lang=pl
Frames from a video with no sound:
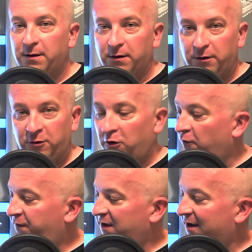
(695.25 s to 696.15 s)
do
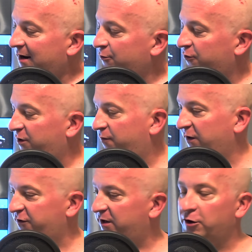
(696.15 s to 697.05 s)
VR-a, do tych
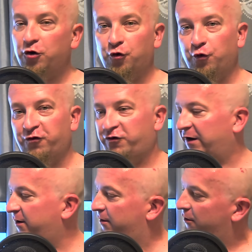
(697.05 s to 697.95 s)
właśnie różdżek,